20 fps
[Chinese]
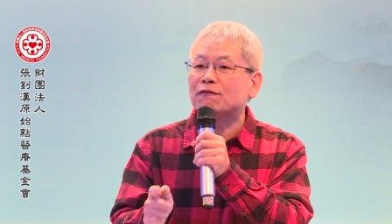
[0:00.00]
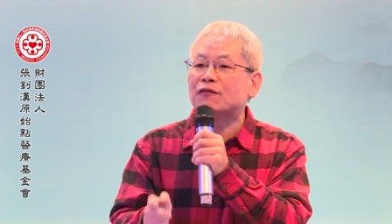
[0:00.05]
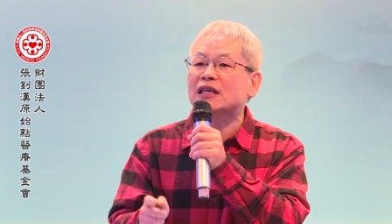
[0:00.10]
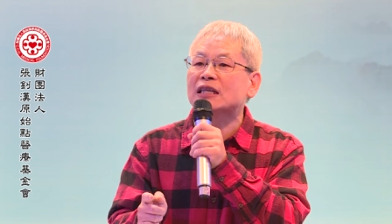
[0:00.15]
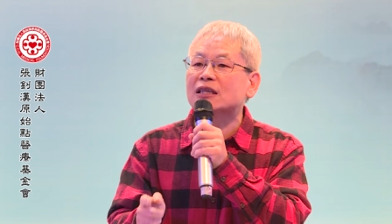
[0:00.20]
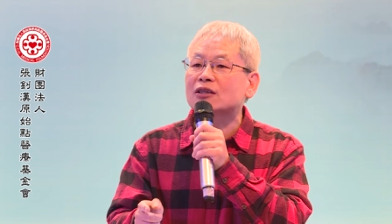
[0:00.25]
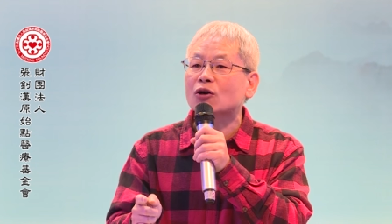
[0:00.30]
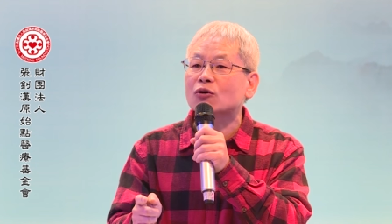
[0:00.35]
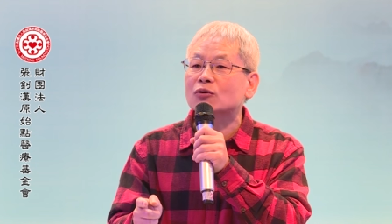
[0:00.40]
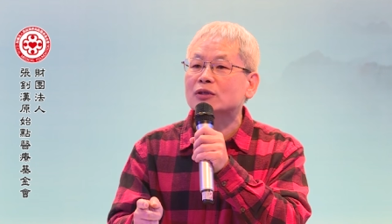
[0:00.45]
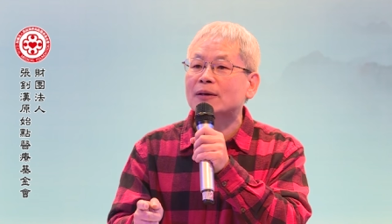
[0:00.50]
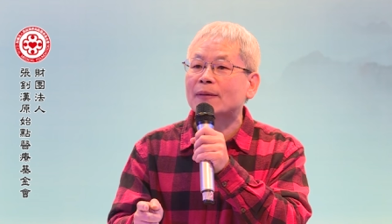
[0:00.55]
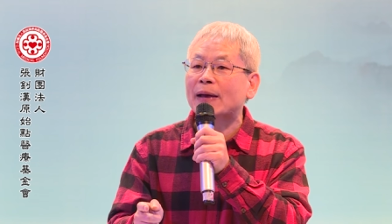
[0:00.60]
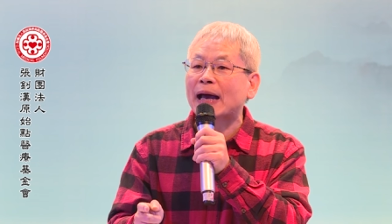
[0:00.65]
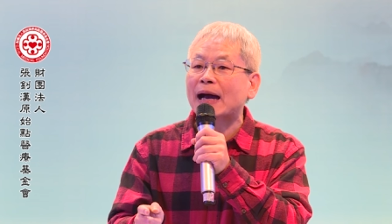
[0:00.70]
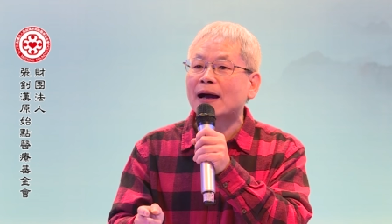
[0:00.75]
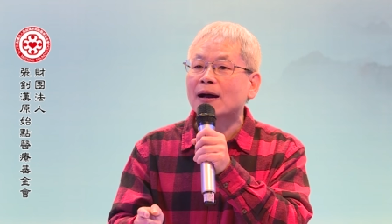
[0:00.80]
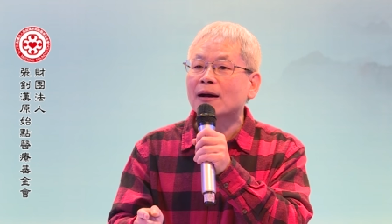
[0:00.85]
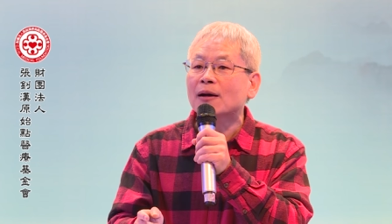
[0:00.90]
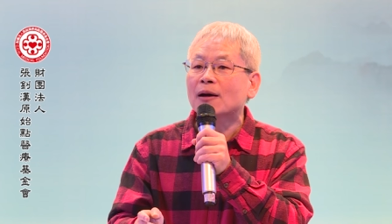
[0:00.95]
分都怎么
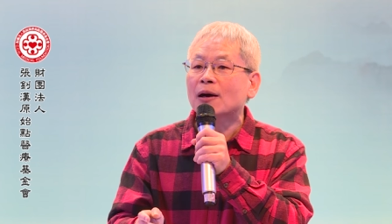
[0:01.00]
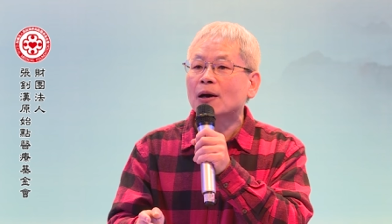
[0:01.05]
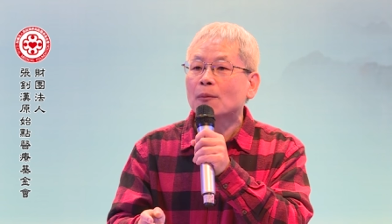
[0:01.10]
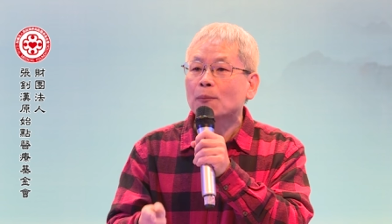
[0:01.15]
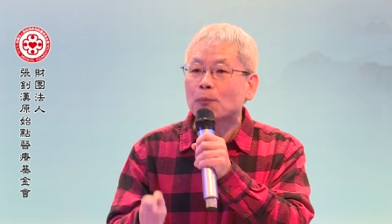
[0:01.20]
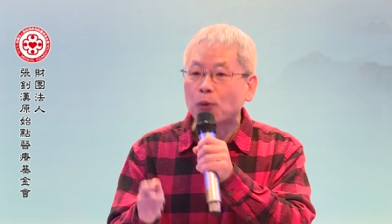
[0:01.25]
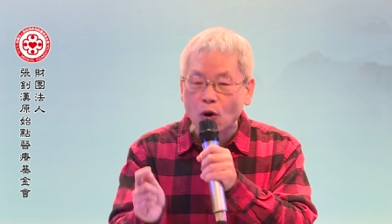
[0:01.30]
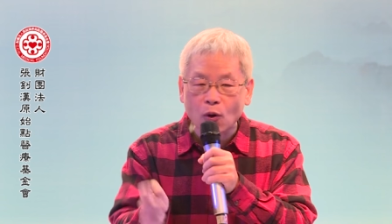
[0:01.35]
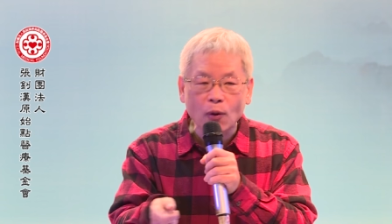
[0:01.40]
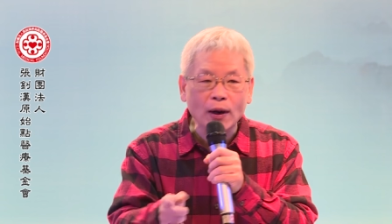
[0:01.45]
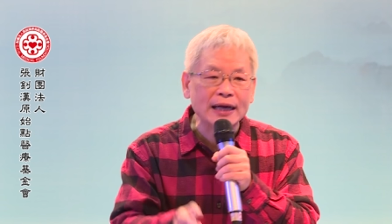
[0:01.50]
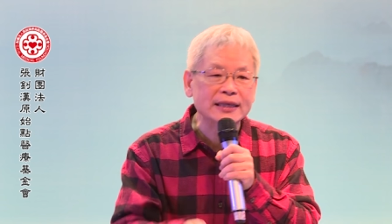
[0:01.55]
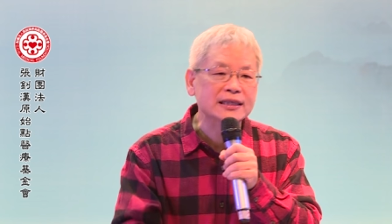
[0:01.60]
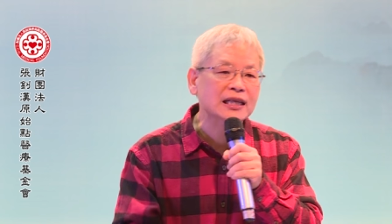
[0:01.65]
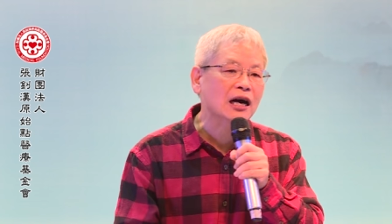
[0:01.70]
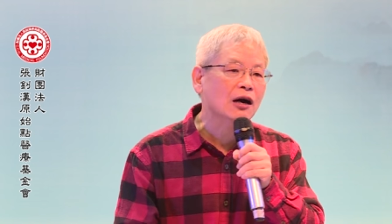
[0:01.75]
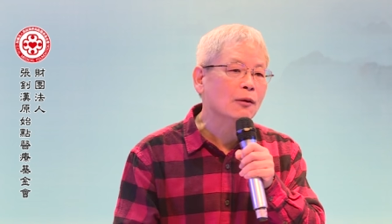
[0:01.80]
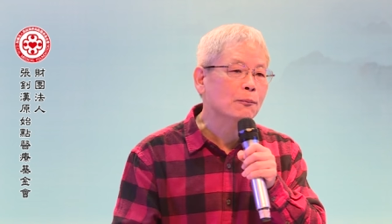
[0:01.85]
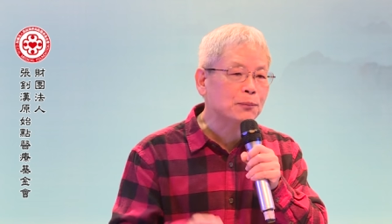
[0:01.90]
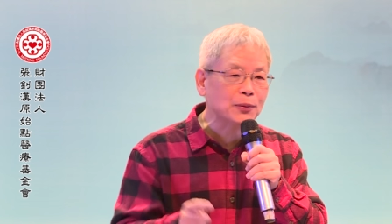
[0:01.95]
样破坏
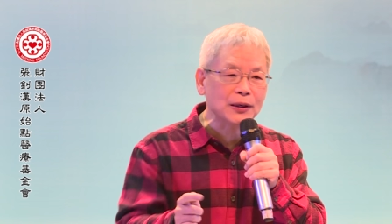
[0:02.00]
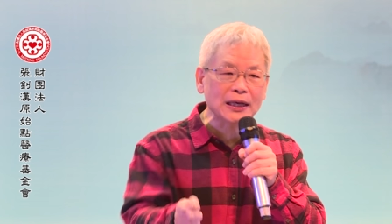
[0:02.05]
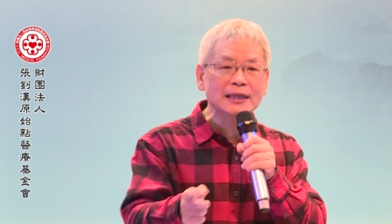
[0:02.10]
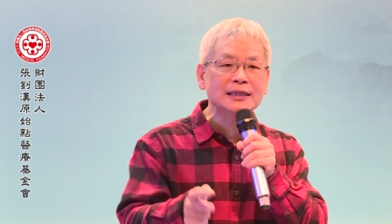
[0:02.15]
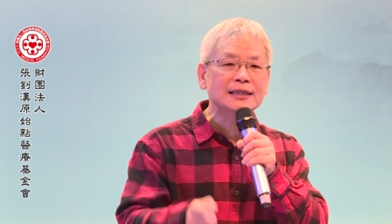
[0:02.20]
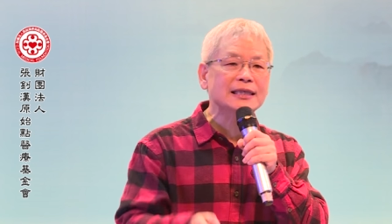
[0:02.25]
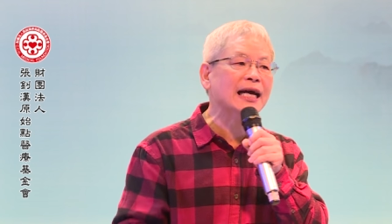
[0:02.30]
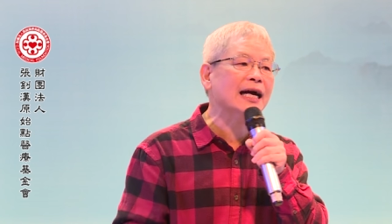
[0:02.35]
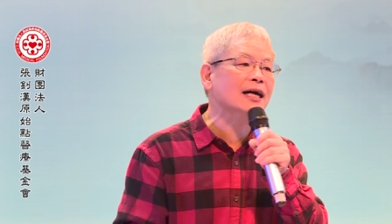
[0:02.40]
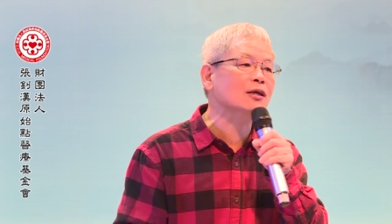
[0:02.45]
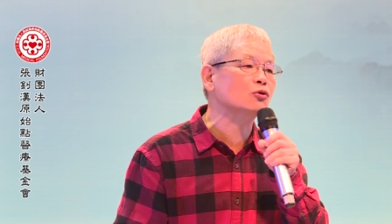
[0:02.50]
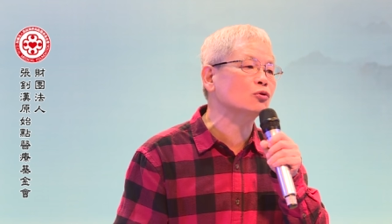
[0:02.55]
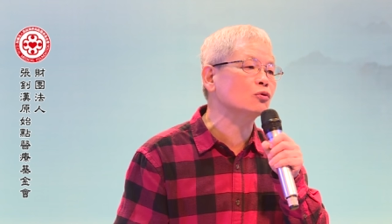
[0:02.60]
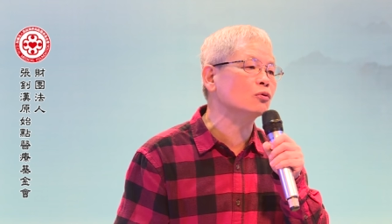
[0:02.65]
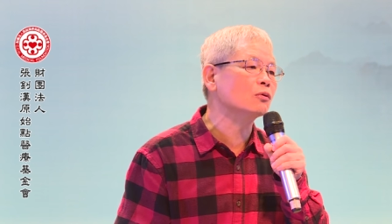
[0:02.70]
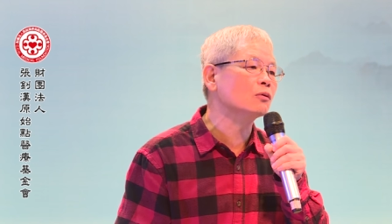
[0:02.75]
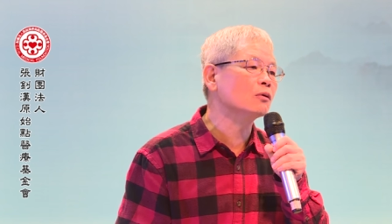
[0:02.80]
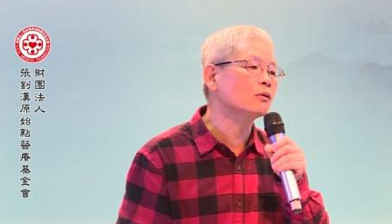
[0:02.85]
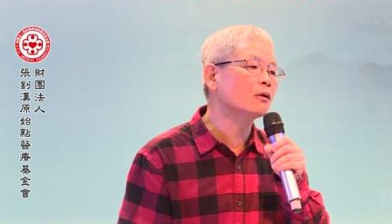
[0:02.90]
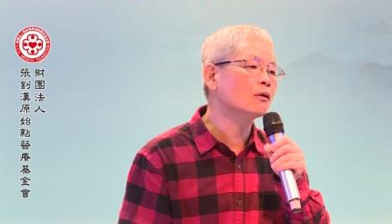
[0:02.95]
掉，不能这样
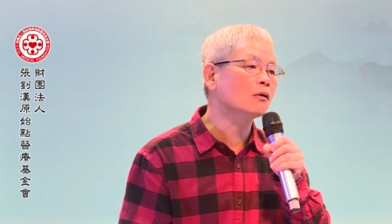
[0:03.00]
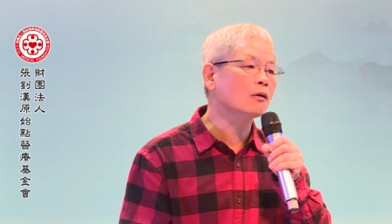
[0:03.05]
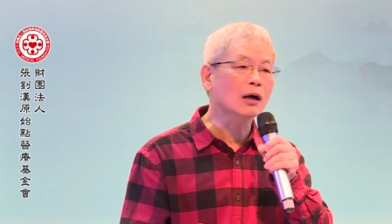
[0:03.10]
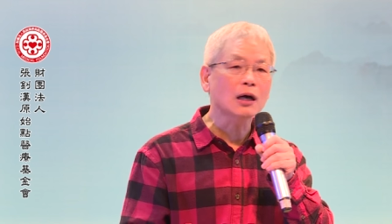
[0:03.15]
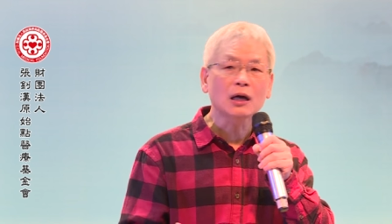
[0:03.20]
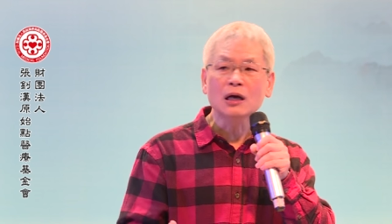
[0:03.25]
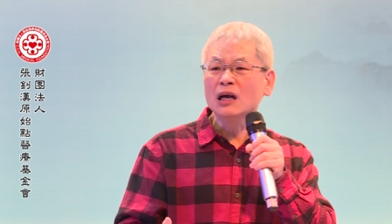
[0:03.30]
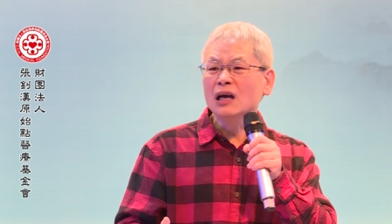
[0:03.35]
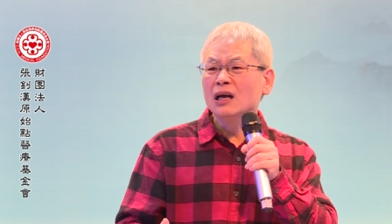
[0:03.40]
煮啊。